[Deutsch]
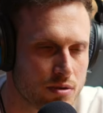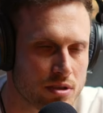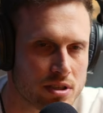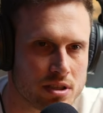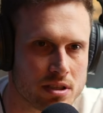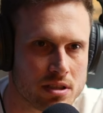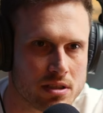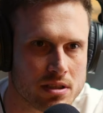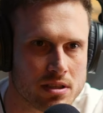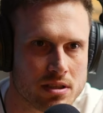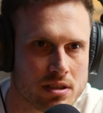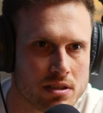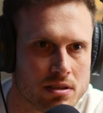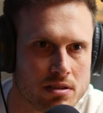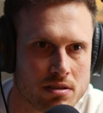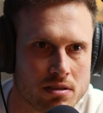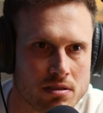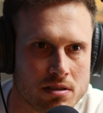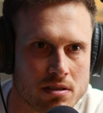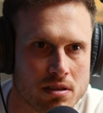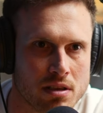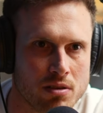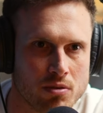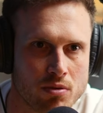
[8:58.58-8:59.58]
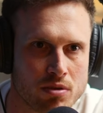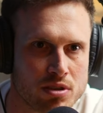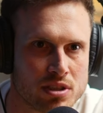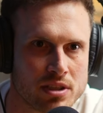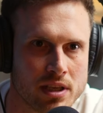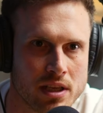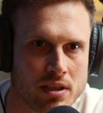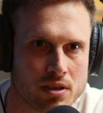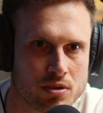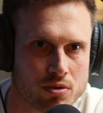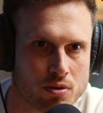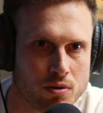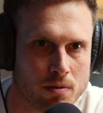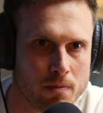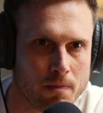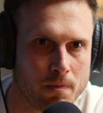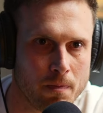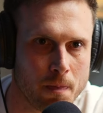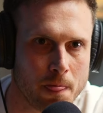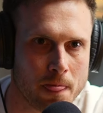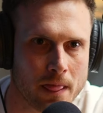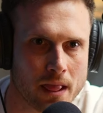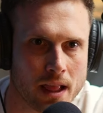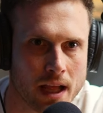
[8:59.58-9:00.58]
Jungs, die Jungs stehen nicht rum,
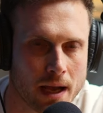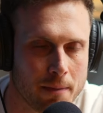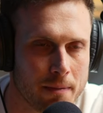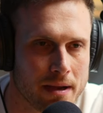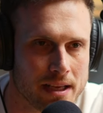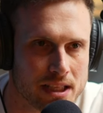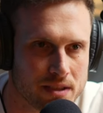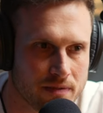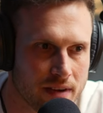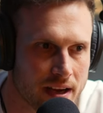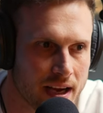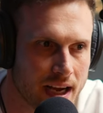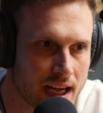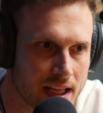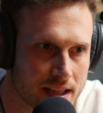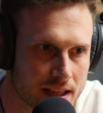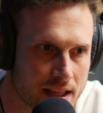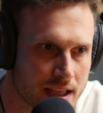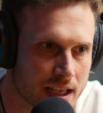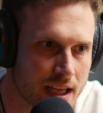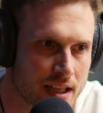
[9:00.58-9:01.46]
aber es war halt